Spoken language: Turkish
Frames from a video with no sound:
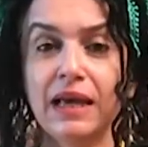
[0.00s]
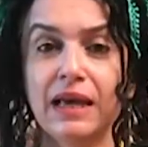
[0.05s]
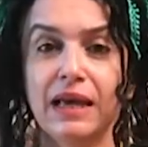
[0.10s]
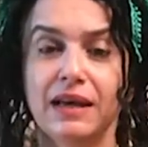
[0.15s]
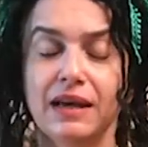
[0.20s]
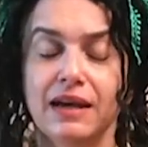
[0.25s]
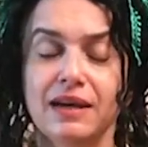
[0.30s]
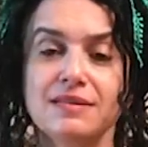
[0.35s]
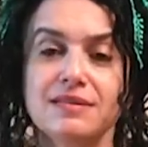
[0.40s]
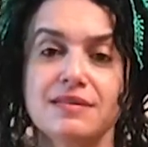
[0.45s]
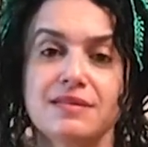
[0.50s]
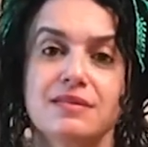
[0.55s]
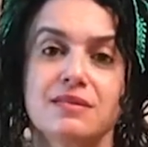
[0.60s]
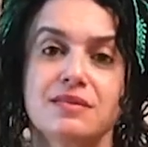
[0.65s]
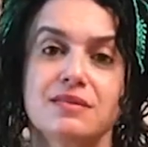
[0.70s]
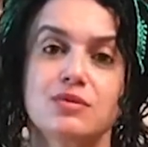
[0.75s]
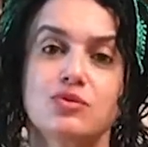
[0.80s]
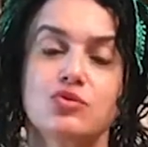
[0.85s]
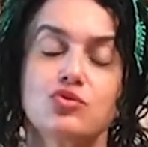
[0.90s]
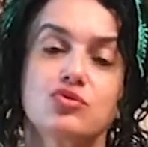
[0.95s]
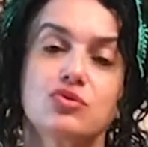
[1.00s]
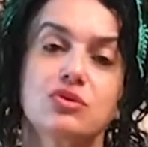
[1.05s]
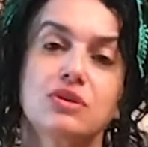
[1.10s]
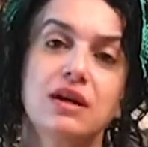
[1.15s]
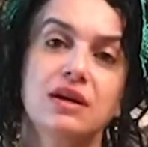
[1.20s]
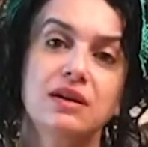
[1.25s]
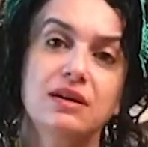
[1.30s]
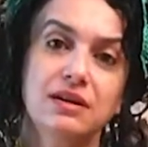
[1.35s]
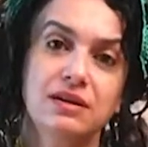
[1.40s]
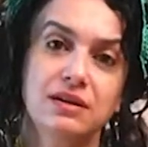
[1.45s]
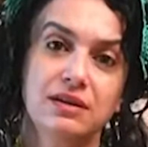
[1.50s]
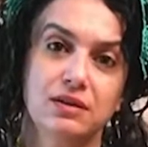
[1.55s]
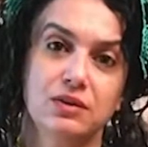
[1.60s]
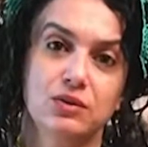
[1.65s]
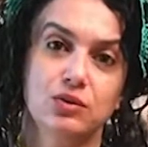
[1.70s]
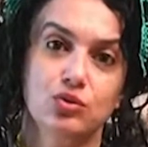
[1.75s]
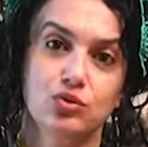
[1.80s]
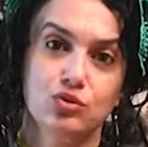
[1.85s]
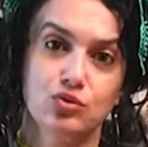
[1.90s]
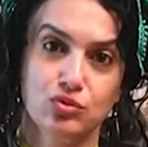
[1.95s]
Eğer siz Türklerle
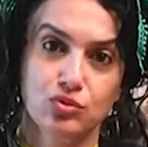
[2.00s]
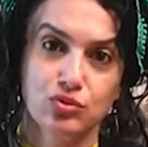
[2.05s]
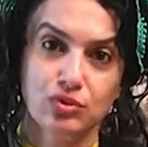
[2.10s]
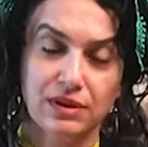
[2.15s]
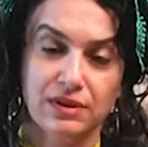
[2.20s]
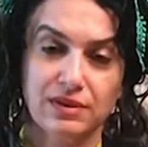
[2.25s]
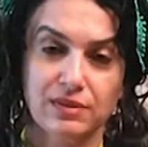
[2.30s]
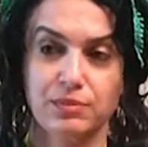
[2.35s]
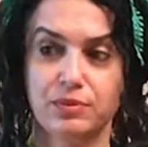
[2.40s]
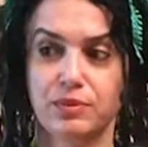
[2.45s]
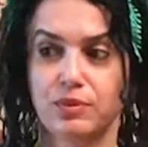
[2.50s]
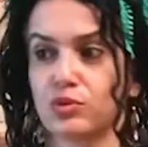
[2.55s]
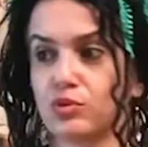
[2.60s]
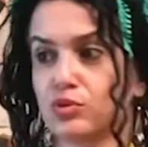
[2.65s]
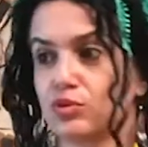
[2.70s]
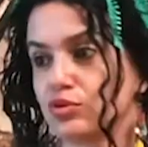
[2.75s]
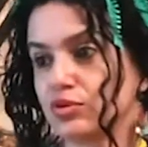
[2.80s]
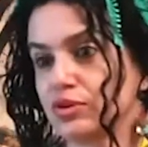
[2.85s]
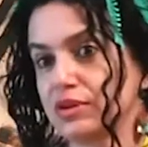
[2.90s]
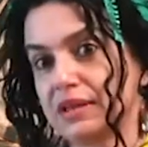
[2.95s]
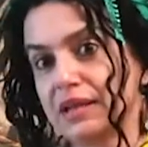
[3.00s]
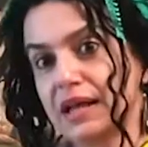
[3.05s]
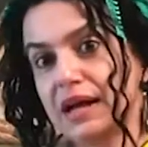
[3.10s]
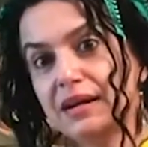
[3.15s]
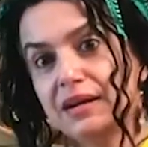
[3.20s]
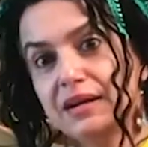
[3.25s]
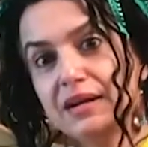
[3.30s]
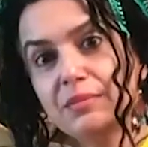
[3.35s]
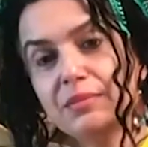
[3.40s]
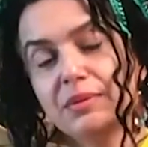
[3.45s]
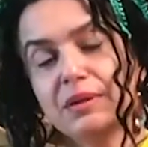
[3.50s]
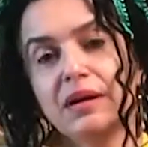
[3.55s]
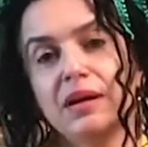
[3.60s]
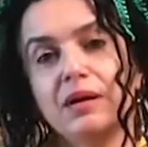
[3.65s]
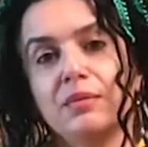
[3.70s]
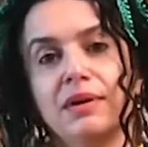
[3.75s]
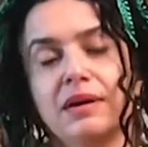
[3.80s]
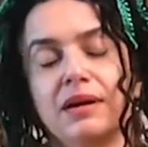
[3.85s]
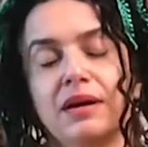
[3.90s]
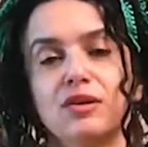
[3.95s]
dostluk edip Türklerle
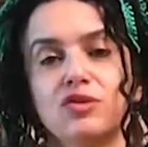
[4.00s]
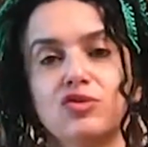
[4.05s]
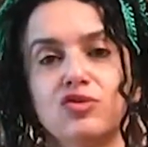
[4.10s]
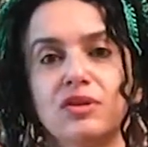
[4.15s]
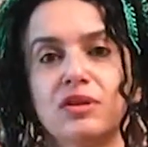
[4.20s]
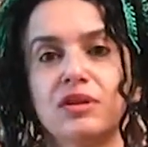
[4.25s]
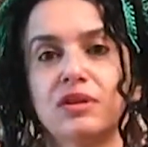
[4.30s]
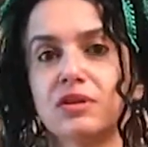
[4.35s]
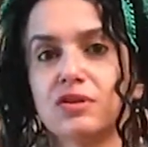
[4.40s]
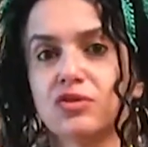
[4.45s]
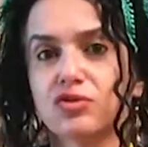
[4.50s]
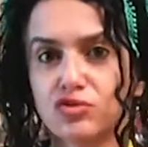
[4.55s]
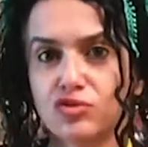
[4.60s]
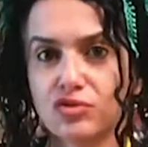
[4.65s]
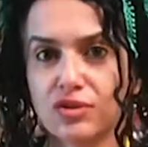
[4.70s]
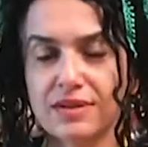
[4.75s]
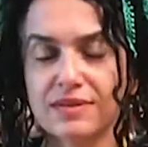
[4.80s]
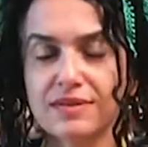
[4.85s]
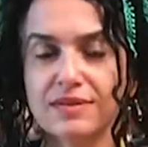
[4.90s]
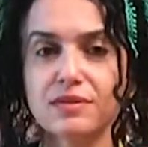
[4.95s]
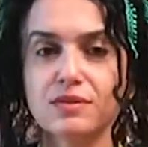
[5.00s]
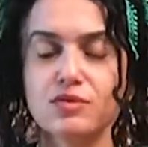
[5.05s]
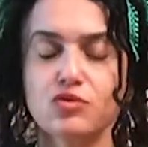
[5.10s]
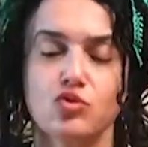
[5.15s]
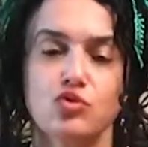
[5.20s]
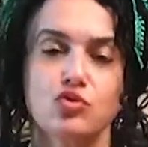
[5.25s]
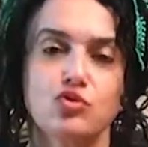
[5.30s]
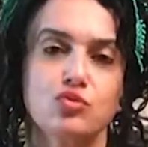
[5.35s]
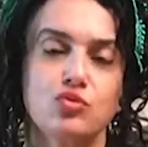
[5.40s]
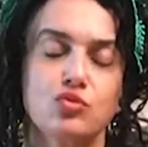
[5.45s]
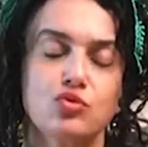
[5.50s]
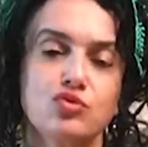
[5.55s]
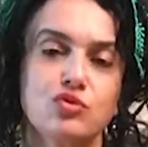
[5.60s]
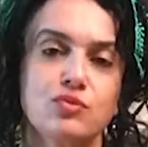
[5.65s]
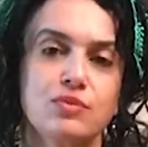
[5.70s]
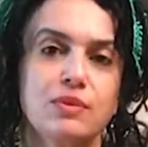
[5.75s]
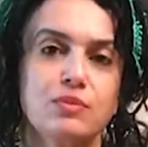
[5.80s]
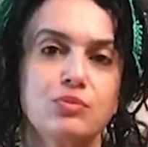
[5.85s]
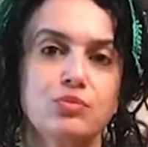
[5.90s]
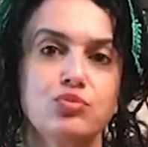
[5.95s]
beraber her şeyi yaşayacaksanız o, o
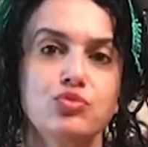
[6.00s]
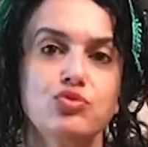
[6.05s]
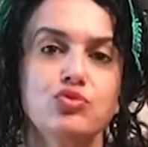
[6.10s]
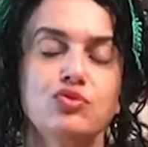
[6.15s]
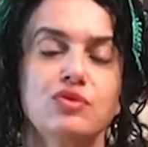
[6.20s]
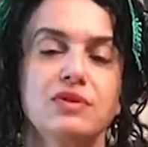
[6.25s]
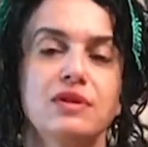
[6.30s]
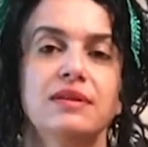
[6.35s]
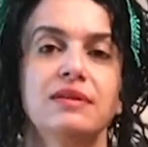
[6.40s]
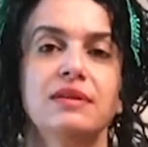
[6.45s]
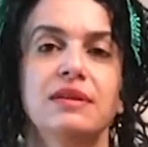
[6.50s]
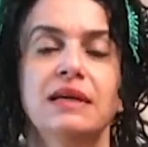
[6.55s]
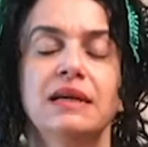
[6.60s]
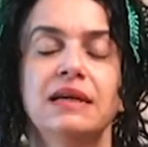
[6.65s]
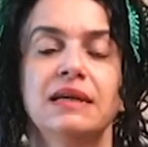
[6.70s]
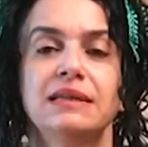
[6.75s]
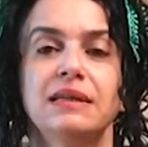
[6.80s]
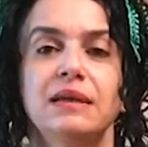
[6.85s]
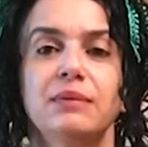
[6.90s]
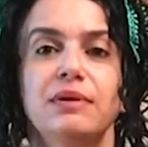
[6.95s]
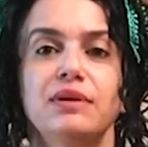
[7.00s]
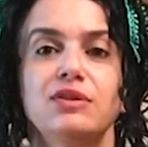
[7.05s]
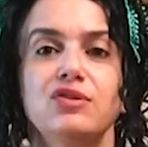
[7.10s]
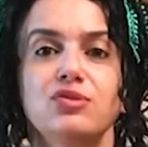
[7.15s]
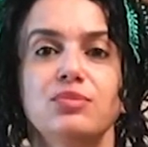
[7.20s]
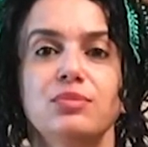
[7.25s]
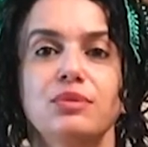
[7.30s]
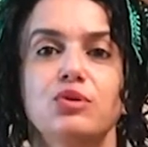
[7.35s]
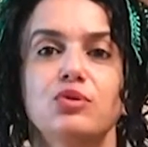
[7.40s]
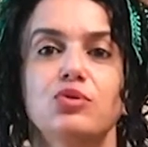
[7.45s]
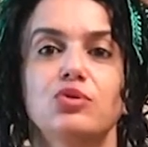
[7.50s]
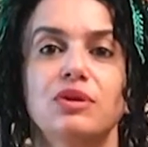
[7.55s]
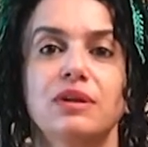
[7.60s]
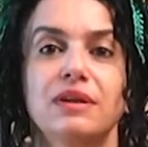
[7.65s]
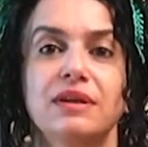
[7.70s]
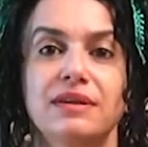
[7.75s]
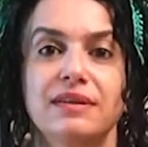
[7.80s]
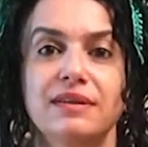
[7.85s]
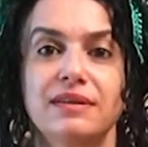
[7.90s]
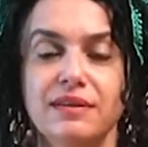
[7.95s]
zaman buradan yabancı bir
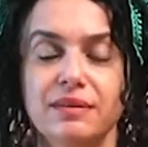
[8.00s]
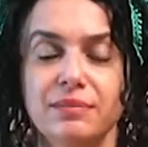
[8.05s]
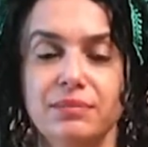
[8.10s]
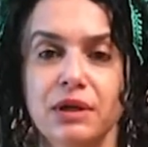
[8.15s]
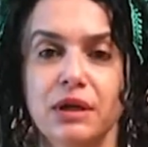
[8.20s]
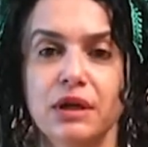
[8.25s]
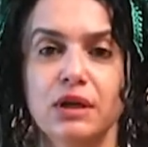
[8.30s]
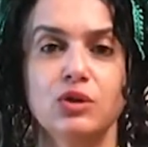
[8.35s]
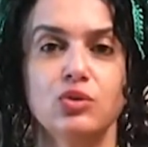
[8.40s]
ülkeye gidip